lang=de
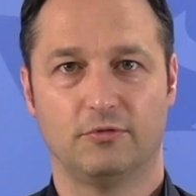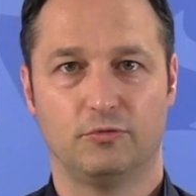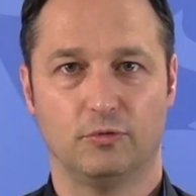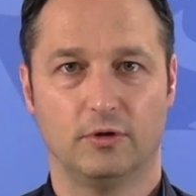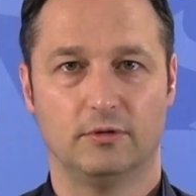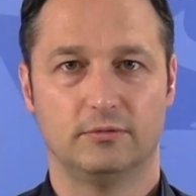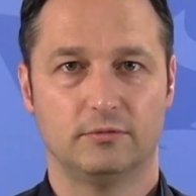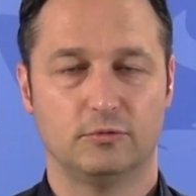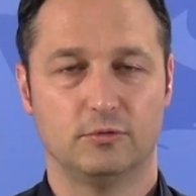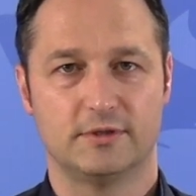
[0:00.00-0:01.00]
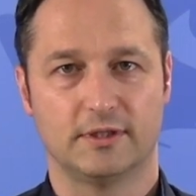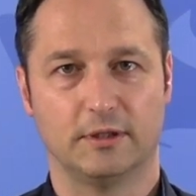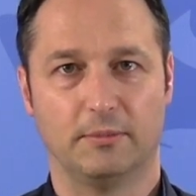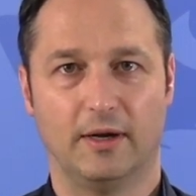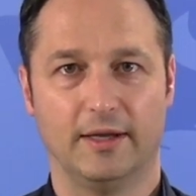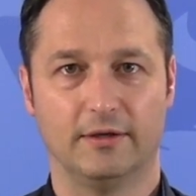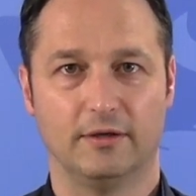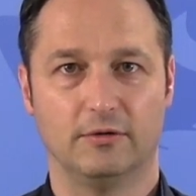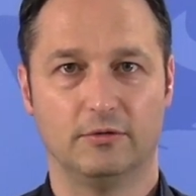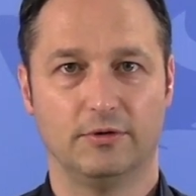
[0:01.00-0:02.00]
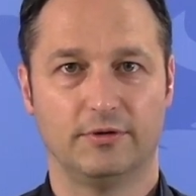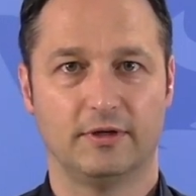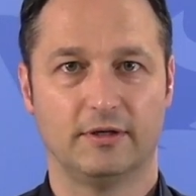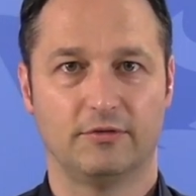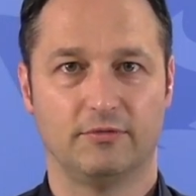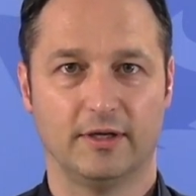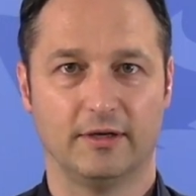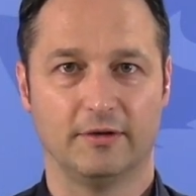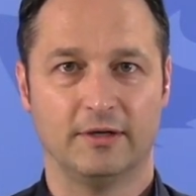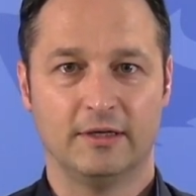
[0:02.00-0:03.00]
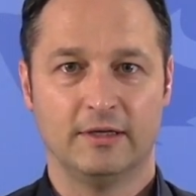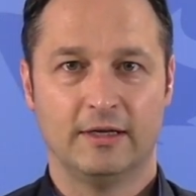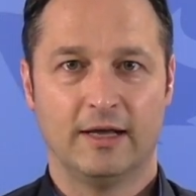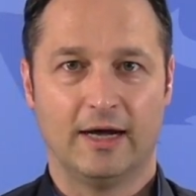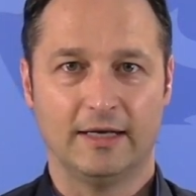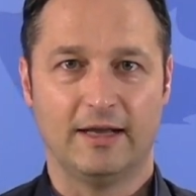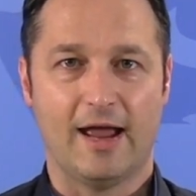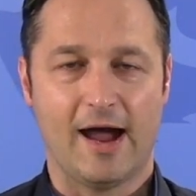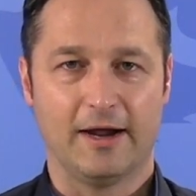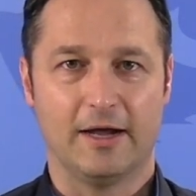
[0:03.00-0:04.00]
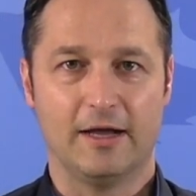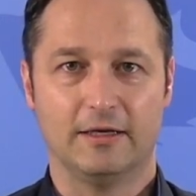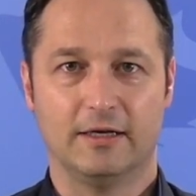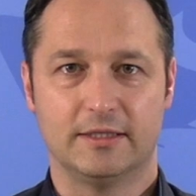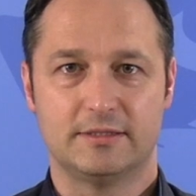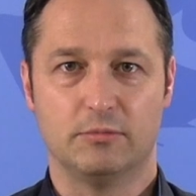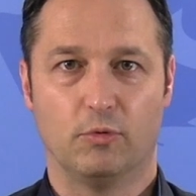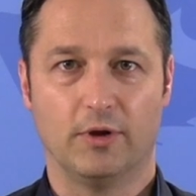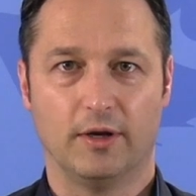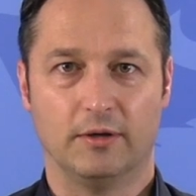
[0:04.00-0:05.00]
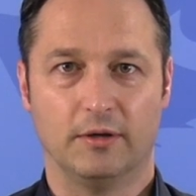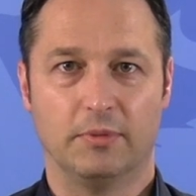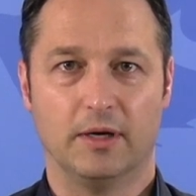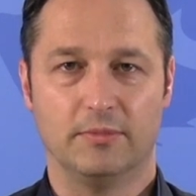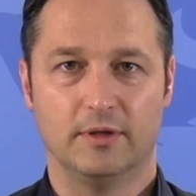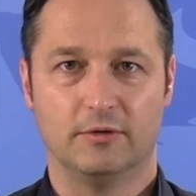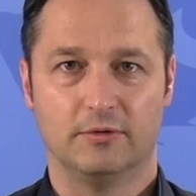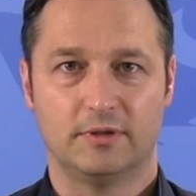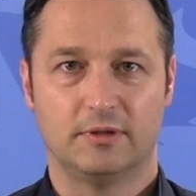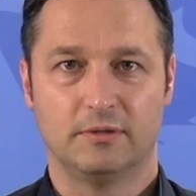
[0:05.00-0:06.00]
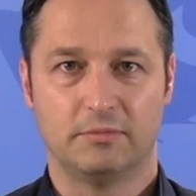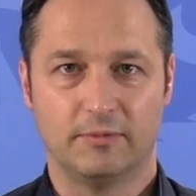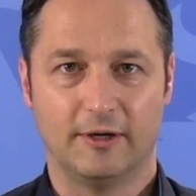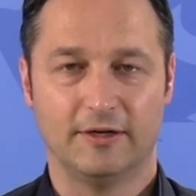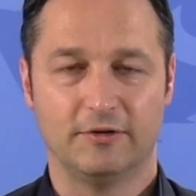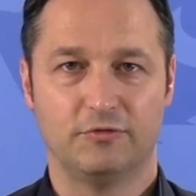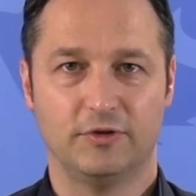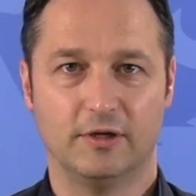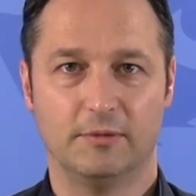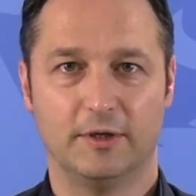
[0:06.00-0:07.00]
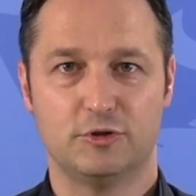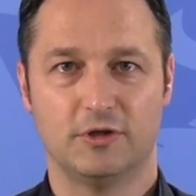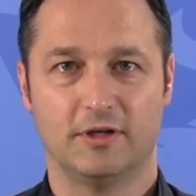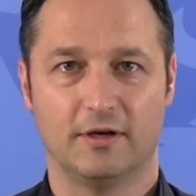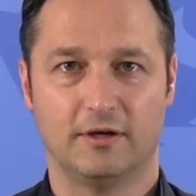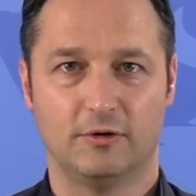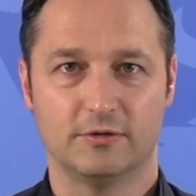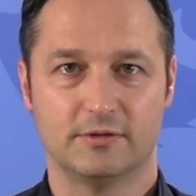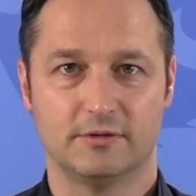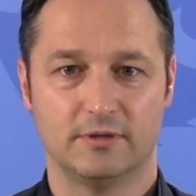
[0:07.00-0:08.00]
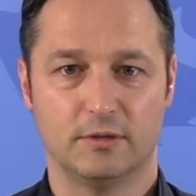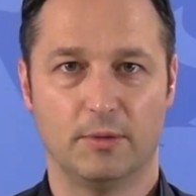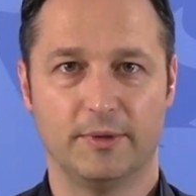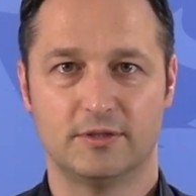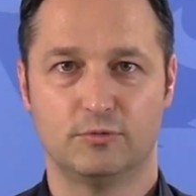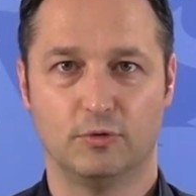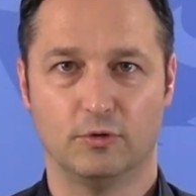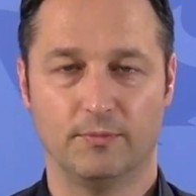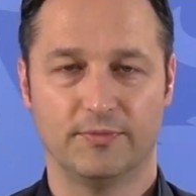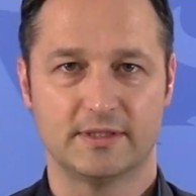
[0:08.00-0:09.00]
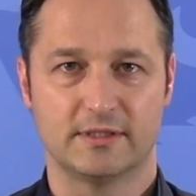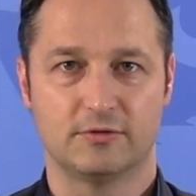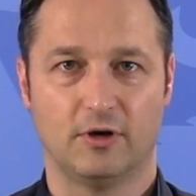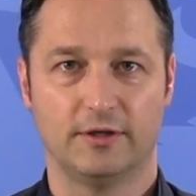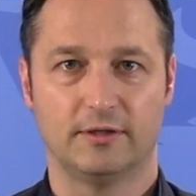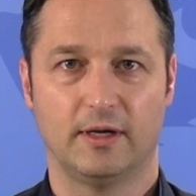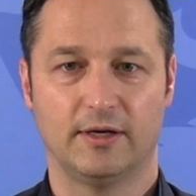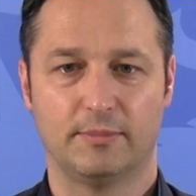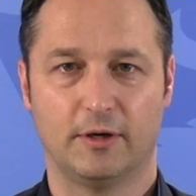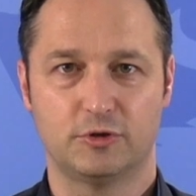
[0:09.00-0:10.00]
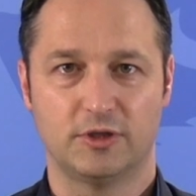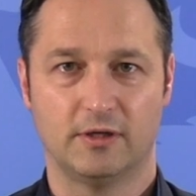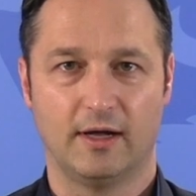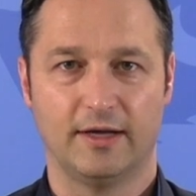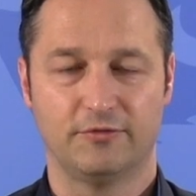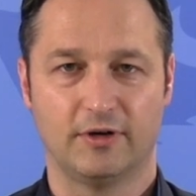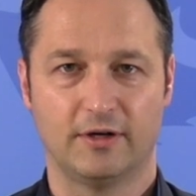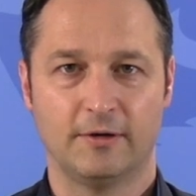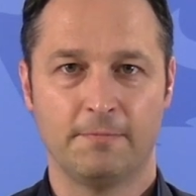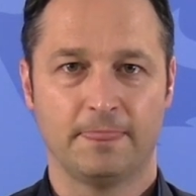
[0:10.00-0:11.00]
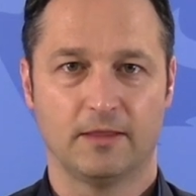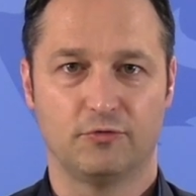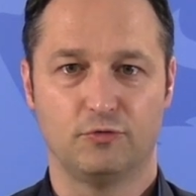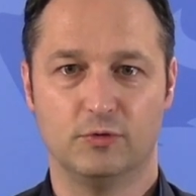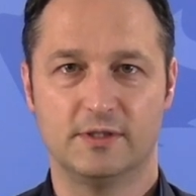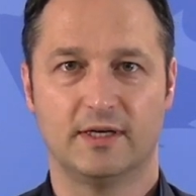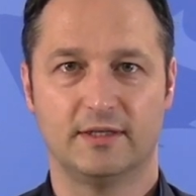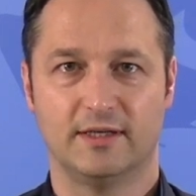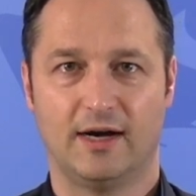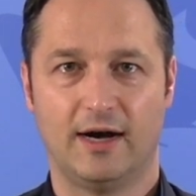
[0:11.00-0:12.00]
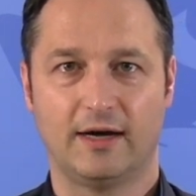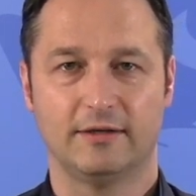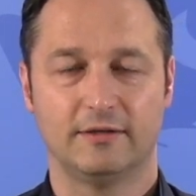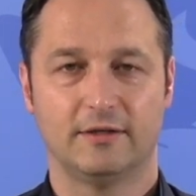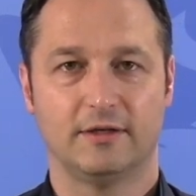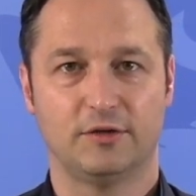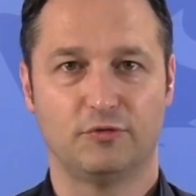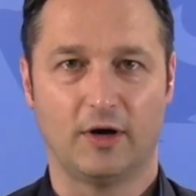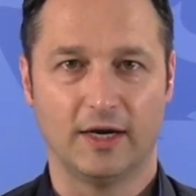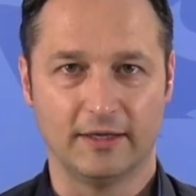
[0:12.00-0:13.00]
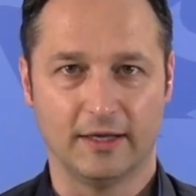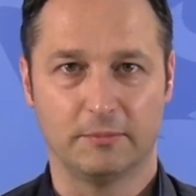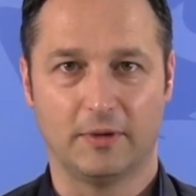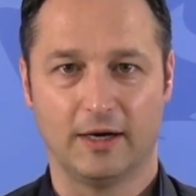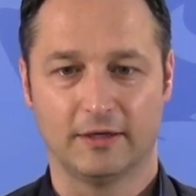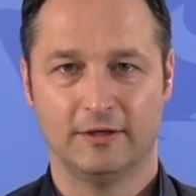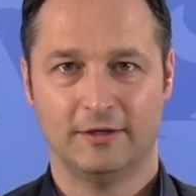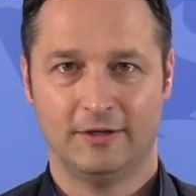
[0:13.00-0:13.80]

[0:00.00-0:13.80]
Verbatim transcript: für unsere Gemeinde. Und deswegen hat der Ärger in den letzten Monaten bei mir und bei vielen Menschen in Janhausen immer mehr zugenommen, dass es dort an der Baustelle einfach gefühlt seit Jahren nicht vorangehen mag.